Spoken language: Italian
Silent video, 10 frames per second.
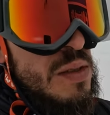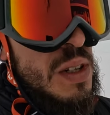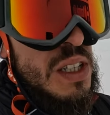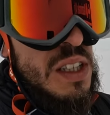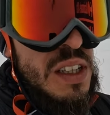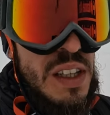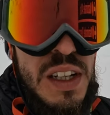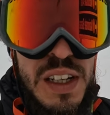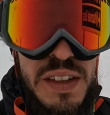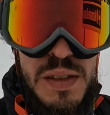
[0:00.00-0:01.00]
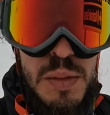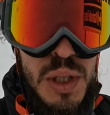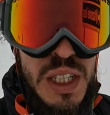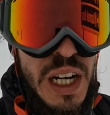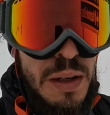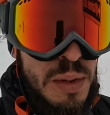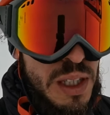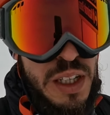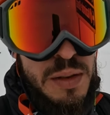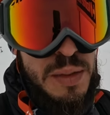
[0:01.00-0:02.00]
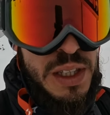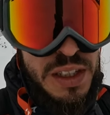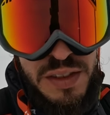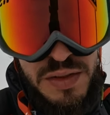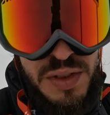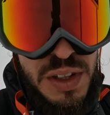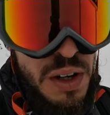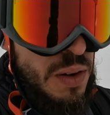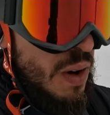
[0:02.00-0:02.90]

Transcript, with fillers: una stradina che vi porterà praticamente fino a